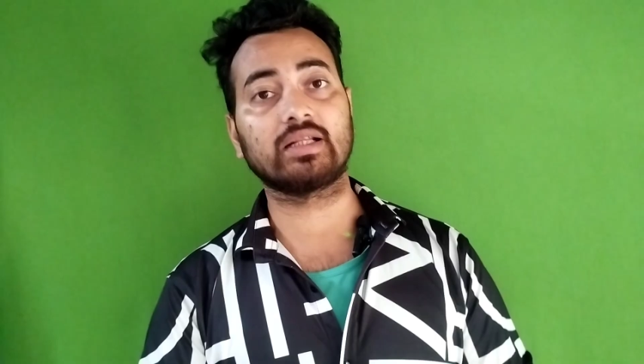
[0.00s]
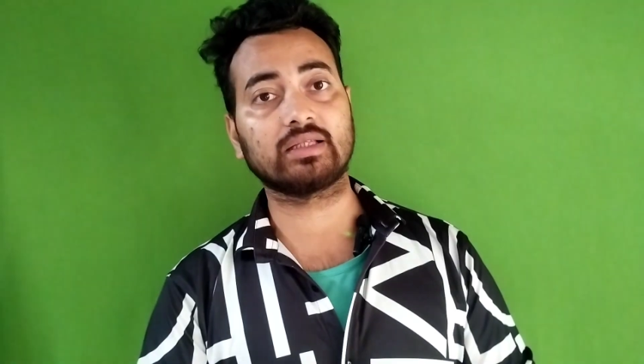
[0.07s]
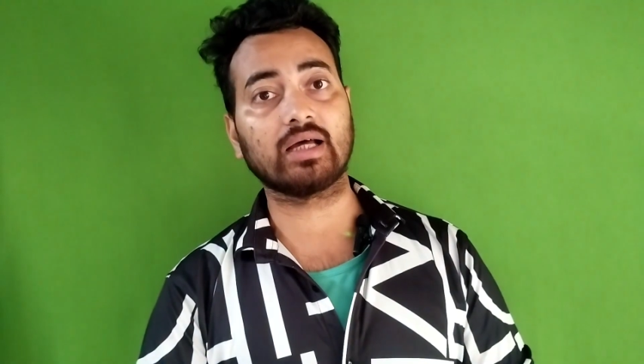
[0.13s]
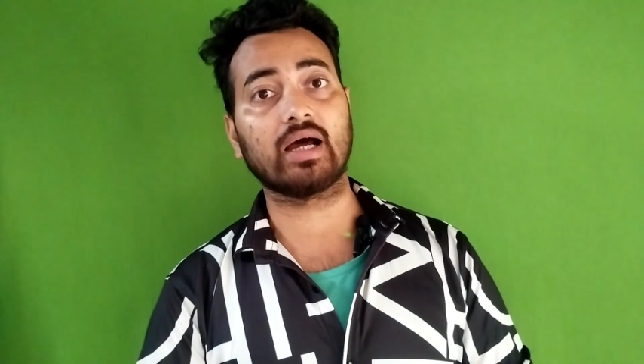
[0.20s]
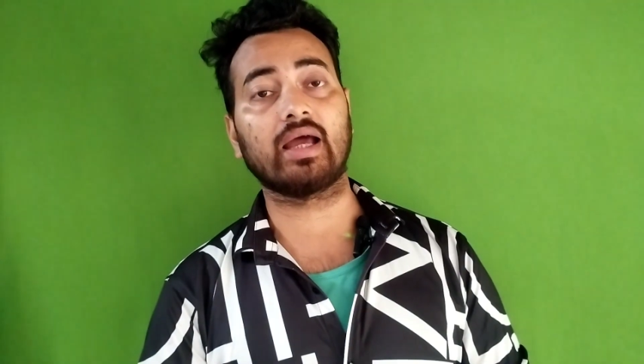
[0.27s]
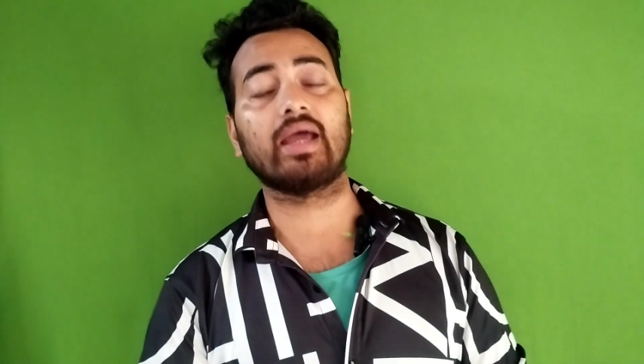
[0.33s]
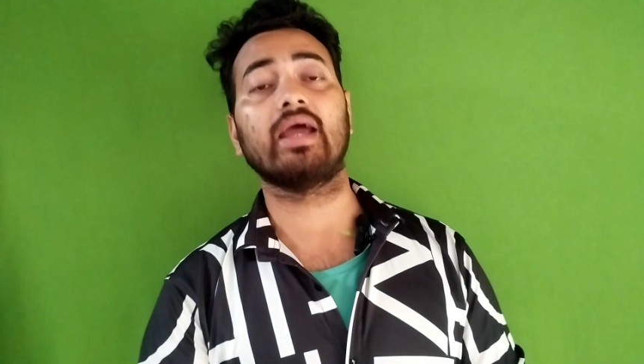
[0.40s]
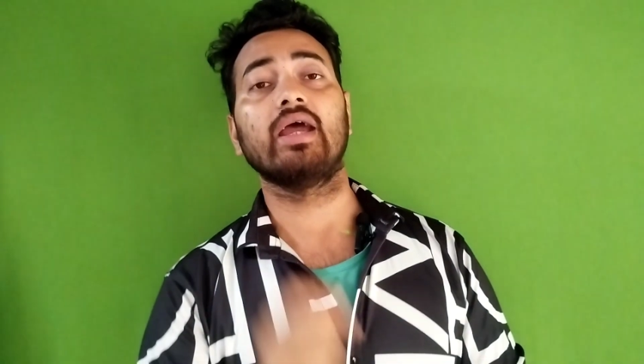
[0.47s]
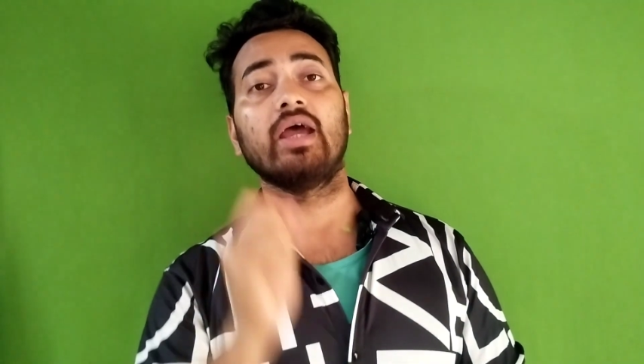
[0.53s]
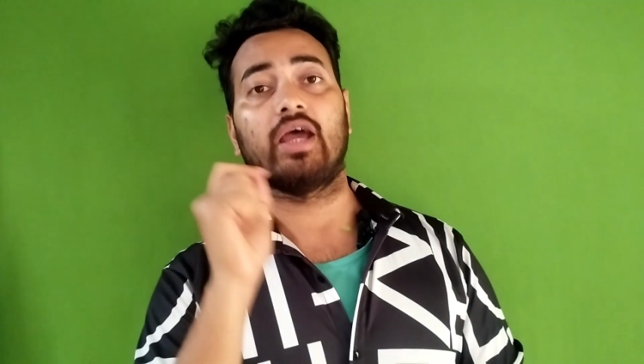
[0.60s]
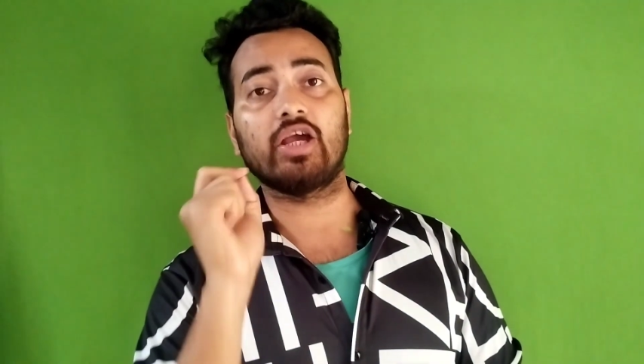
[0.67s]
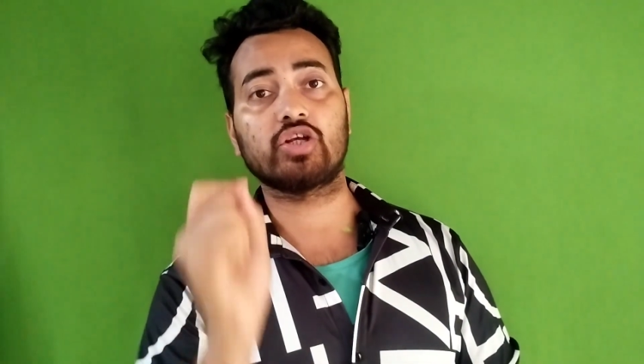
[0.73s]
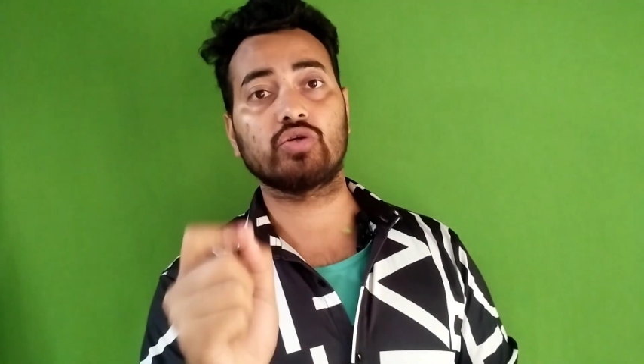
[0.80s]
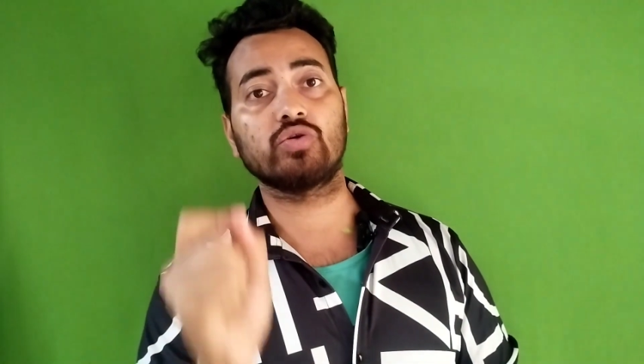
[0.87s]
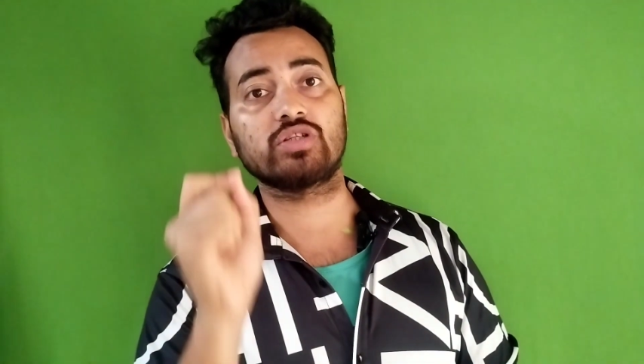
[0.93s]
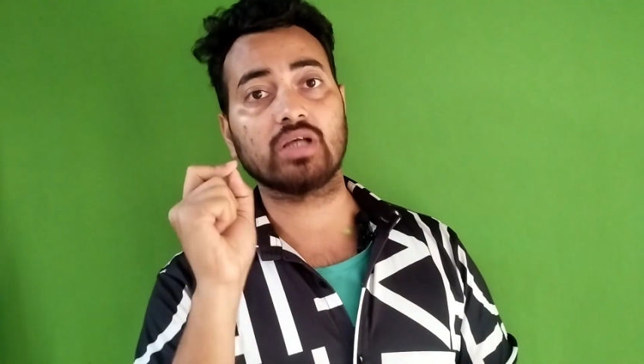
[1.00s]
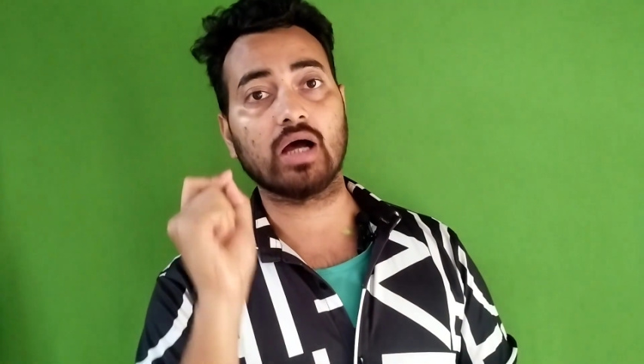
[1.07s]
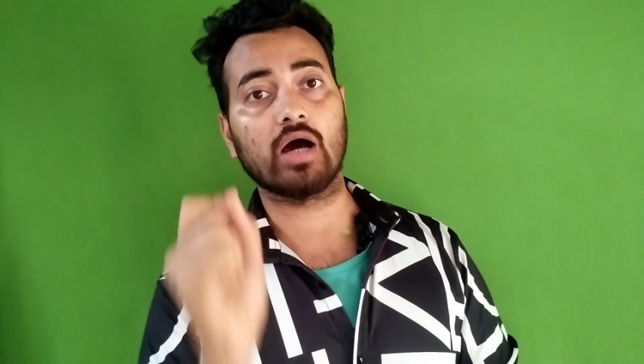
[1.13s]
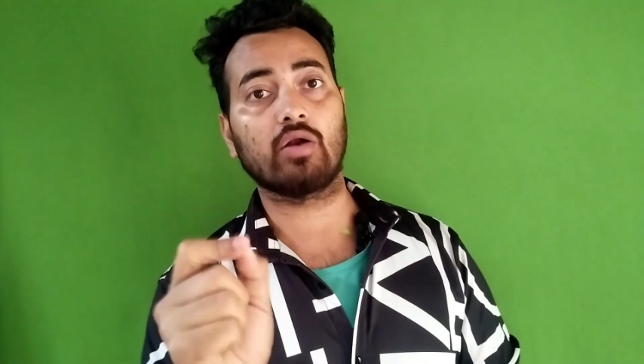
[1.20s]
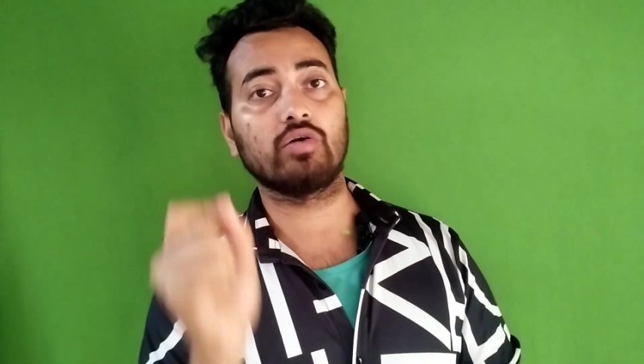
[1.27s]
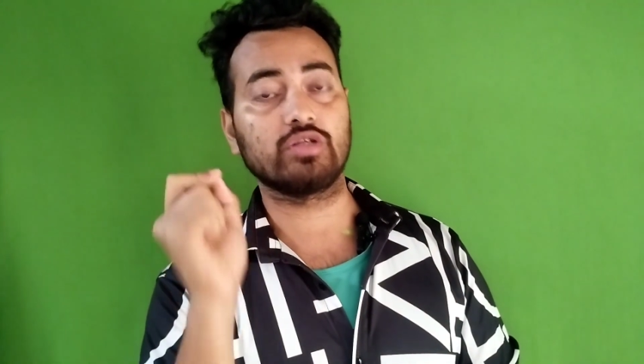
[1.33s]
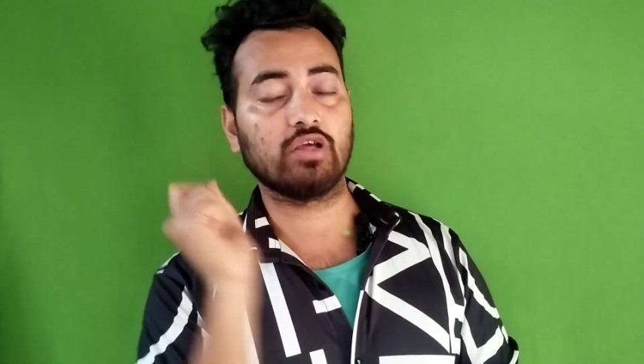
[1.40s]
करता है एशूज
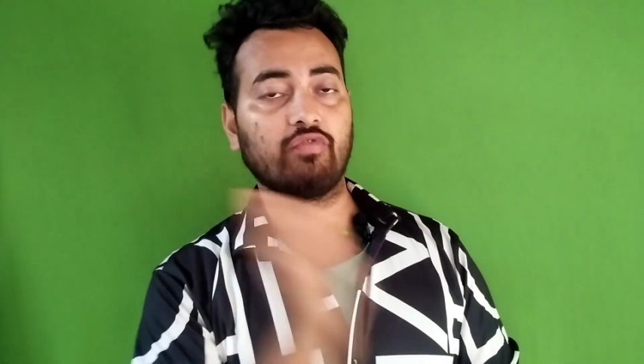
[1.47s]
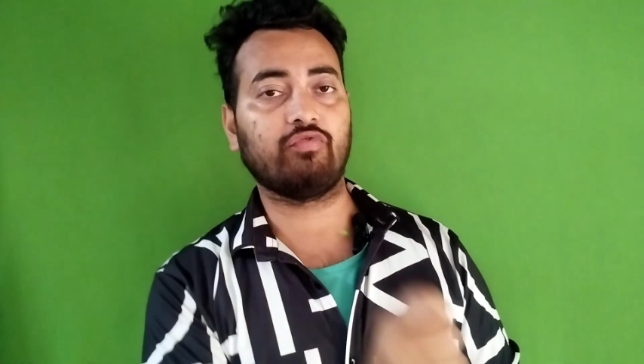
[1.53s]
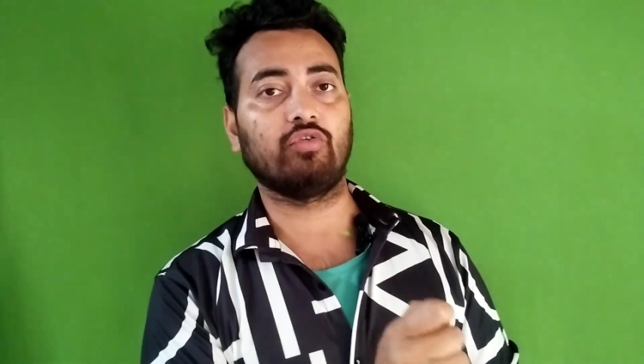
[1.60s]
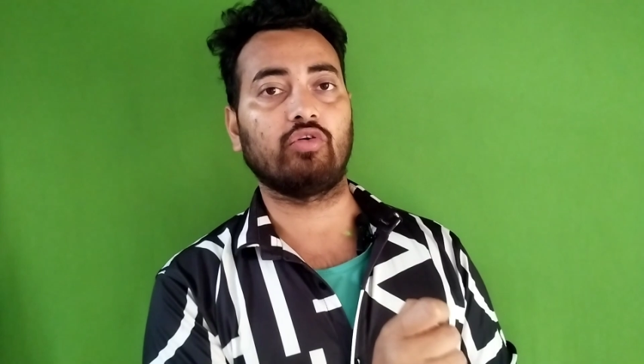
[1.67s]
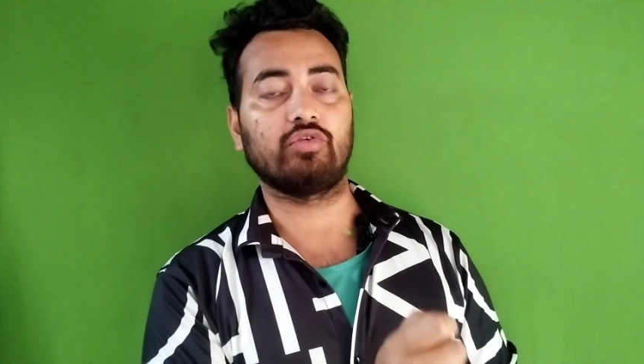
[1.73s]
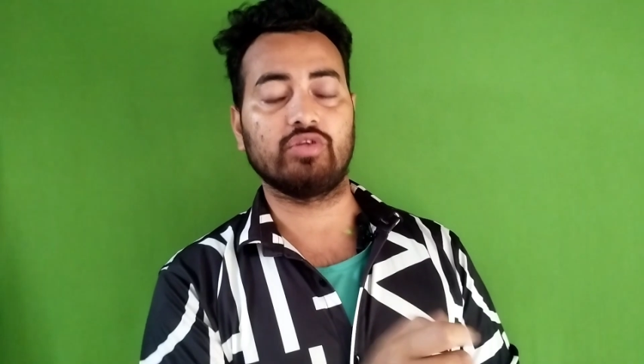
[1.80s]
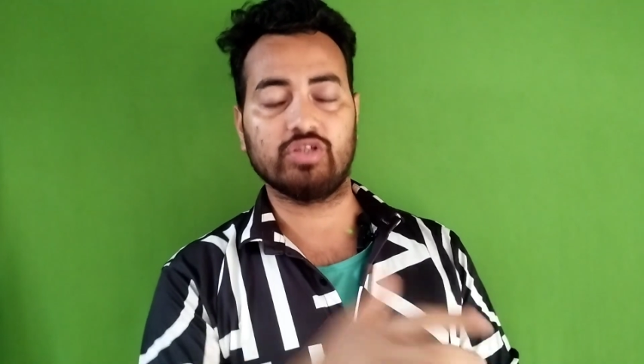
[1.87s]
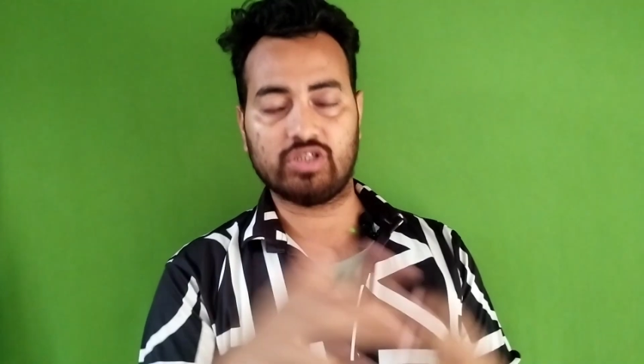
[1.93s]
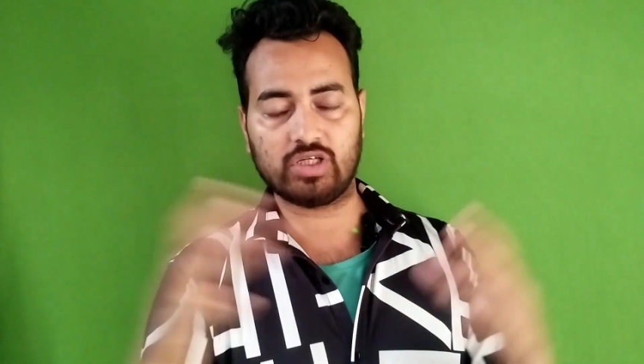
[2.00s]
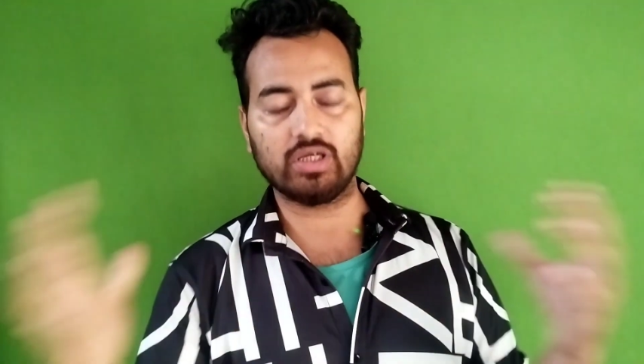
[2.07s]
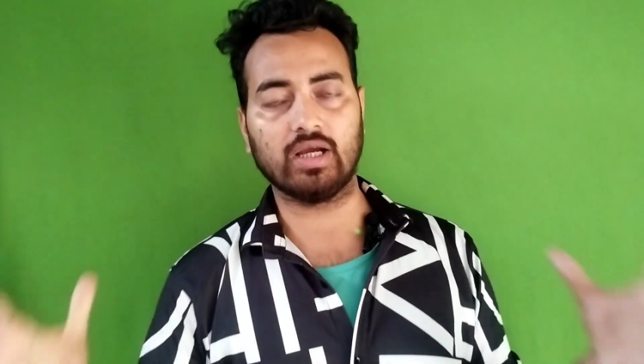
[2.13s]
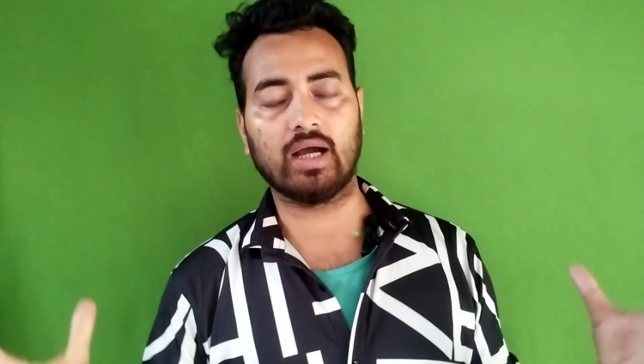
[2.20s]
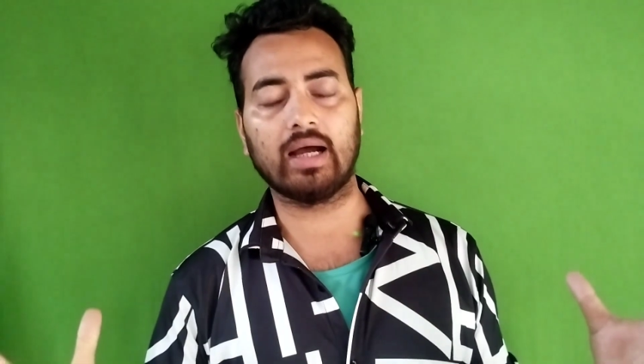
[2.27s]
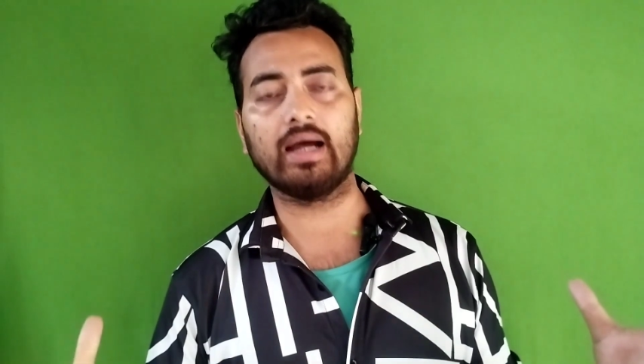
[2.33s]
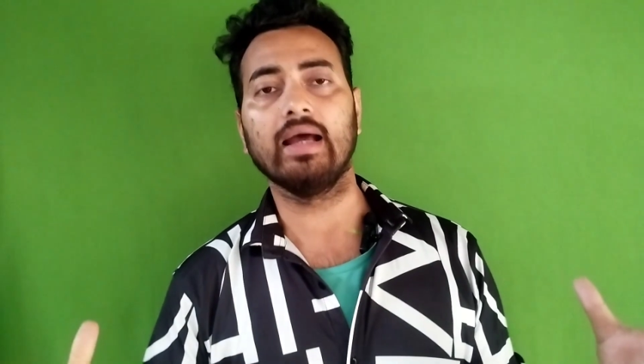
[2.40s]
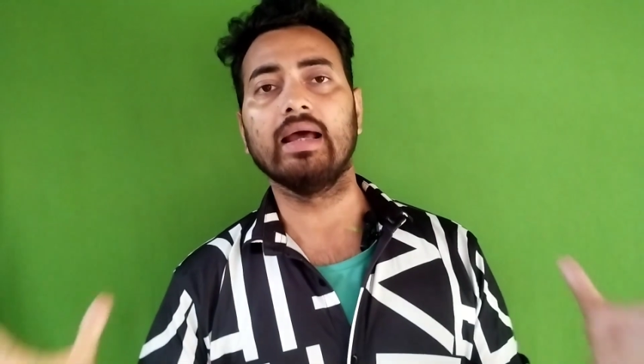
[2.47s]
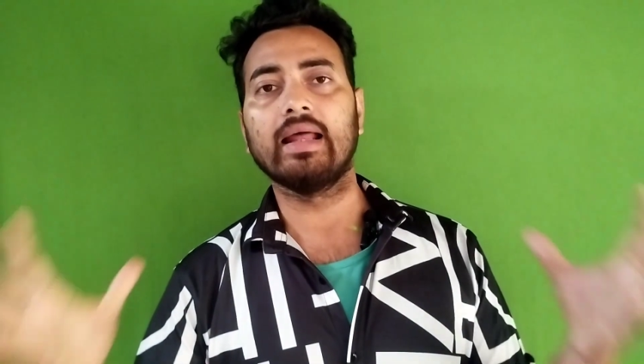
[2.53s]
आरओजी फोन जी हां